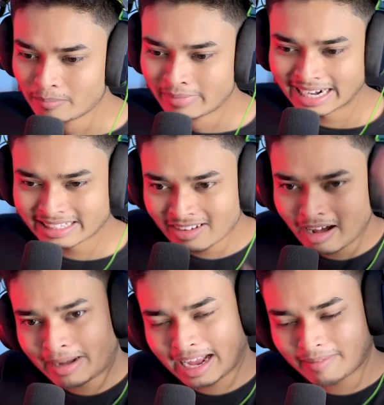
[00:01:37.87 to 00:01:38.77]
মেরে দিল
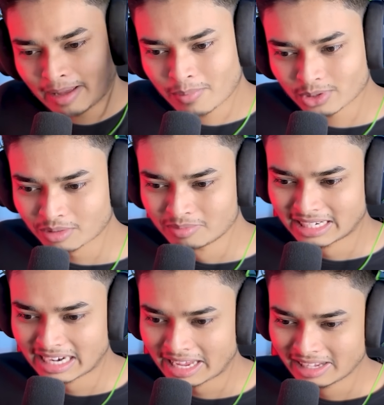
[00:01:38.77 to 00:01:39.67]
আমাকে ভাই প্রথম
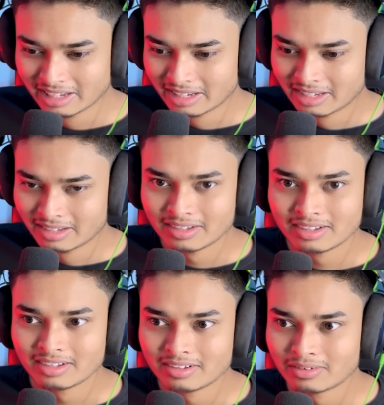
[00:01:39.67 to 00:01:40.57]
দিনই
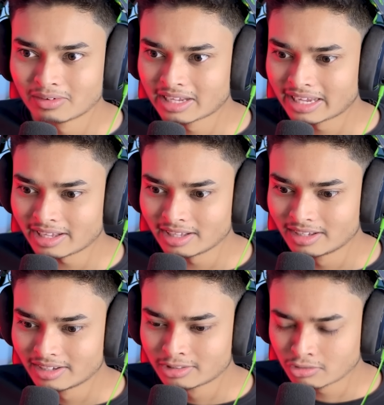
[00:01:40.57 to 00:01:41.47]
ওকে
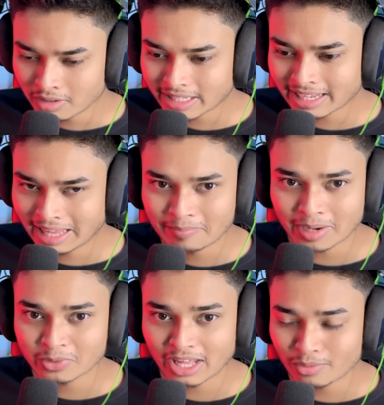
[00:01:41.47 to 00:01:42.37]
চলো দেখে
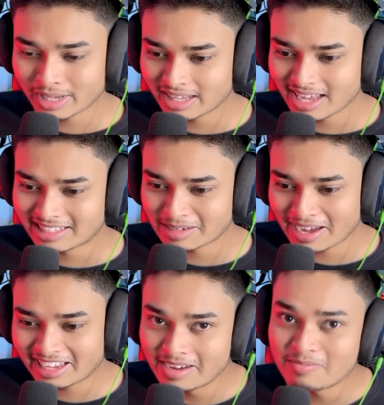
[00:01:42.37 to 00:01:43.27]
গেমটার মধ্যে আরও কী কী আছে
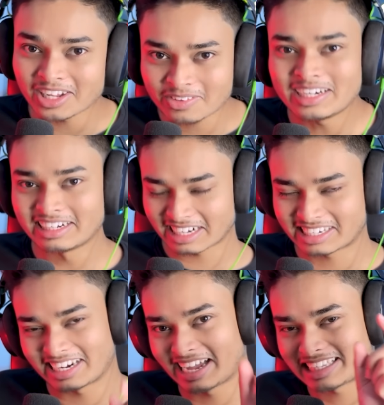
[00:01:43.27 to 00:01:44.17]
ভাই গেমটা তো
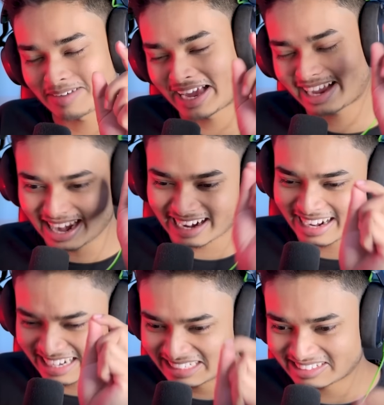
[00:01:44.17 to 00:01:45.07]
ইন্টারেস্টিং আছে ভাই কার
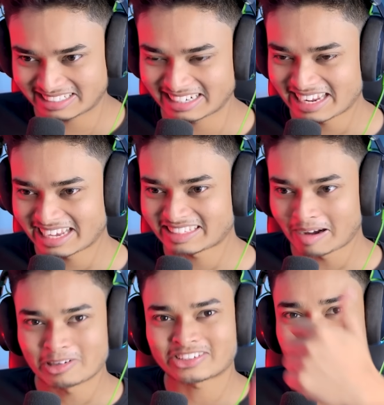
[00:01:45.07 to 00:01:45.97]
কার ইন্টারেস্টিং লেগেছে
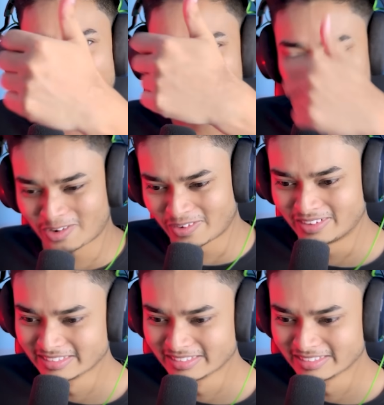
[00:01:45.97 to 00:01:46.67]
অবশ্যই লাইক করো